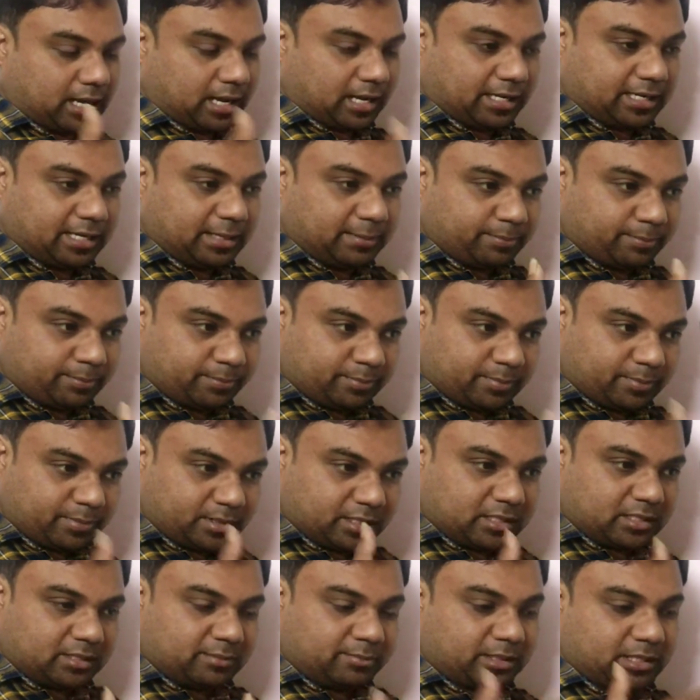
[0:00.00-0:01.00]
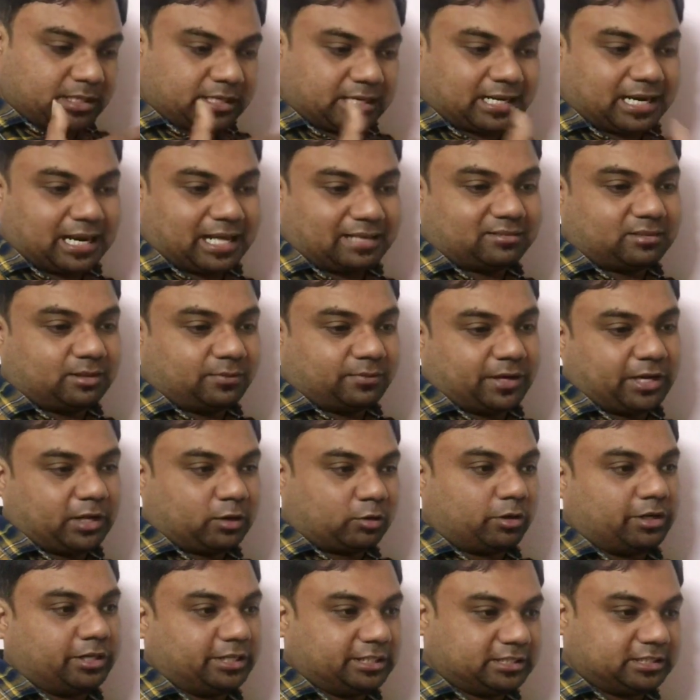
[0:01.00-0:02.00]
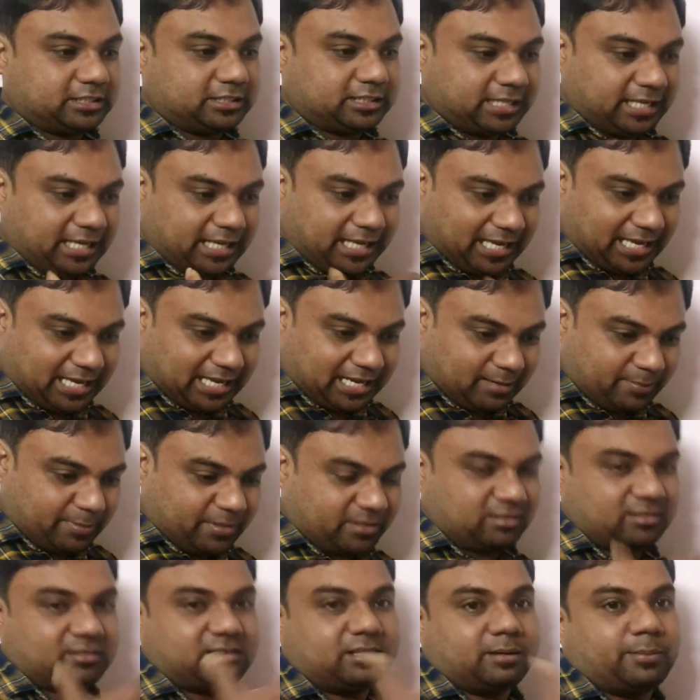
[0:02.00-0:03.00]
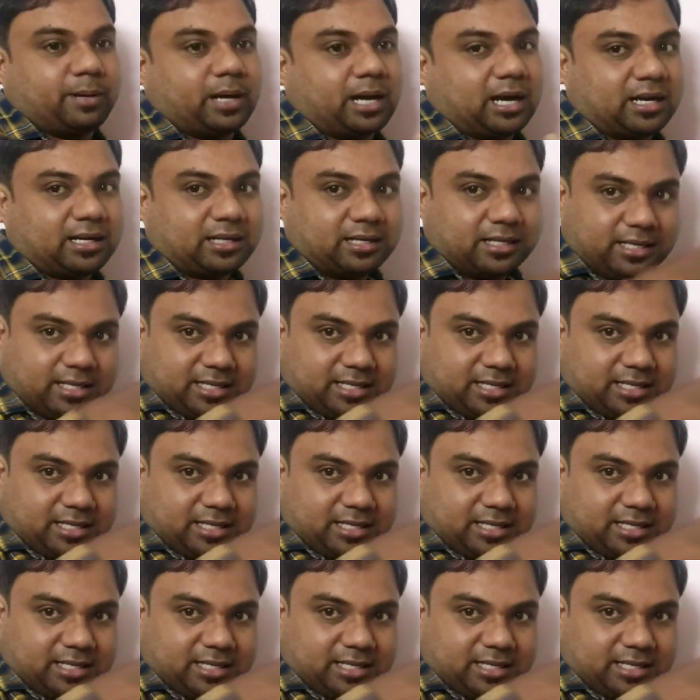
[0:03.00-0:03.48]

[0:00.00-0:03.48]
আগে মানে ক্লাসিফাই করে নিচ্ছি যে এর বেসিসে ভাগ